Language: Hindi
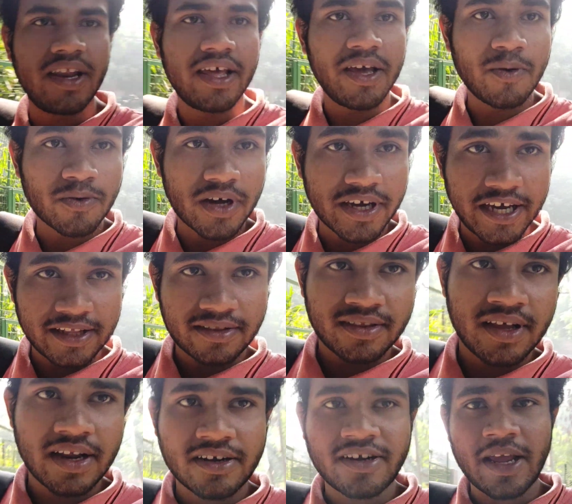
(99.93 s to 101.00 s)
वाले हैं उनका
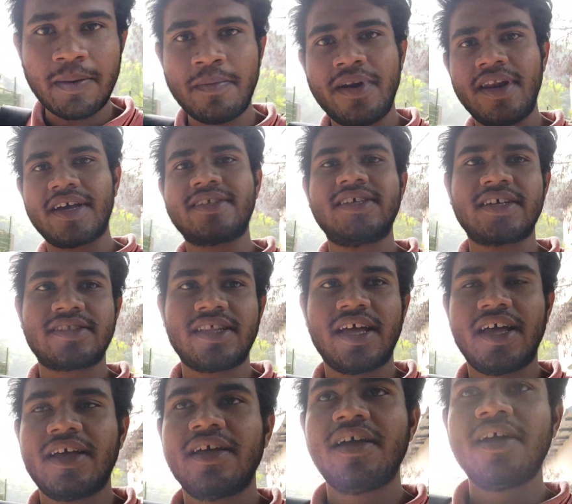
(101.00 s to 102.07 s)
कितना टाइम लग सकता है